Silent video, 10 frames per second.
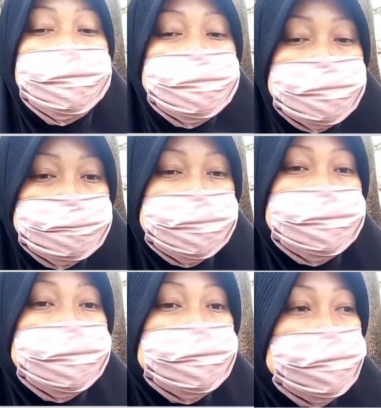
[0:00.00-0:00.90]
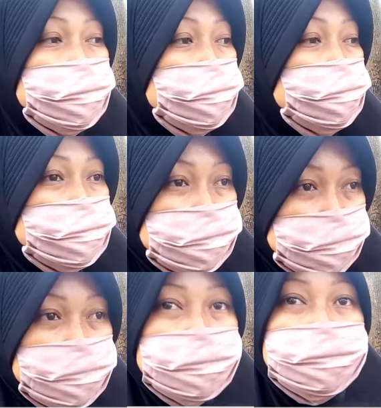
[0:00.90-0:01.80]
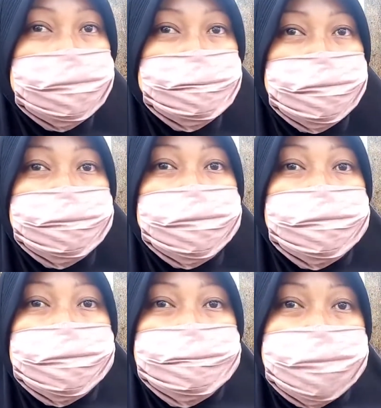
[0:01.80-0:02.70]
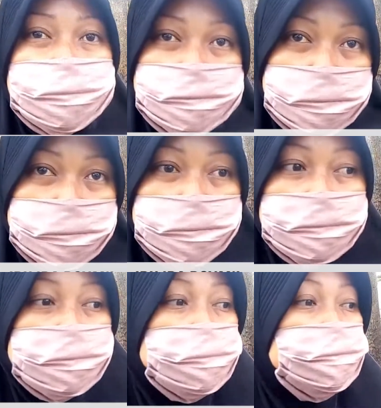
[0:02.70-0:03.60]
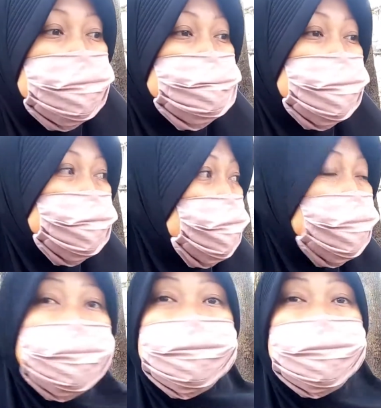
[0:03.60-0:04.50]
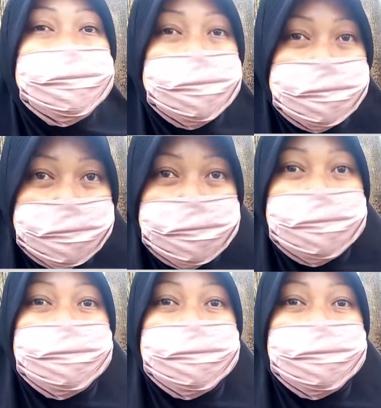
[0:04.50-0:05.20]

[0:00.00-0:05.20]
hmm, khusus masak itu yang di sini ibu-ibu yang udah biasa kita ngebantuin ya ala kadarnya